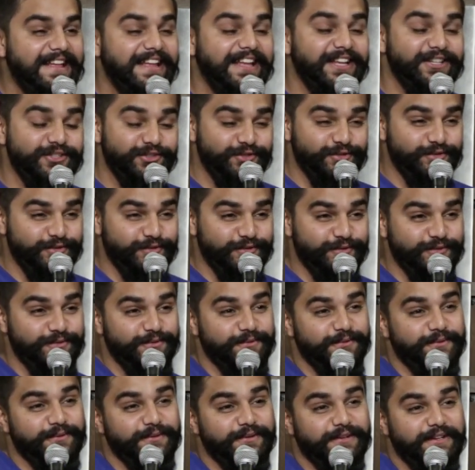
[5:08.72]
ये जो
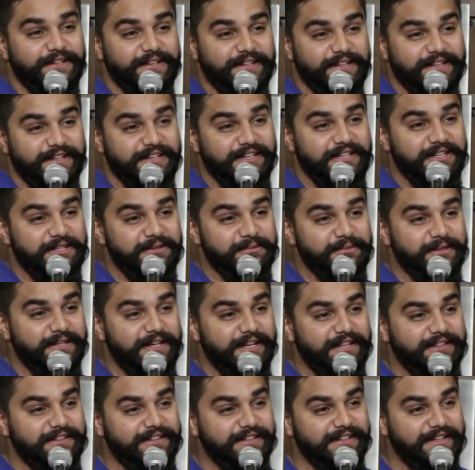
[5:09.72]
अंधेरे में
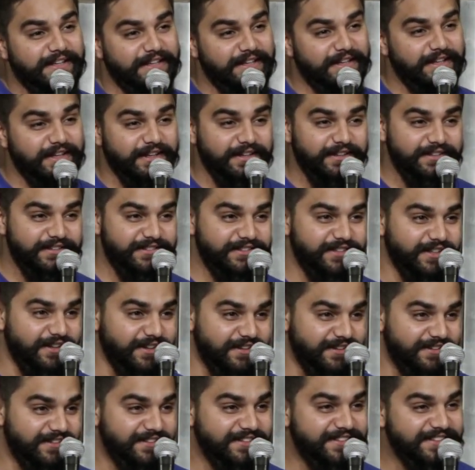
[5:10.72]
रहते हैं ना
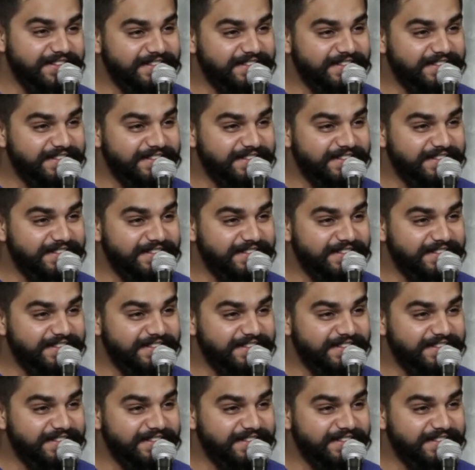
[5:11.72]
चांद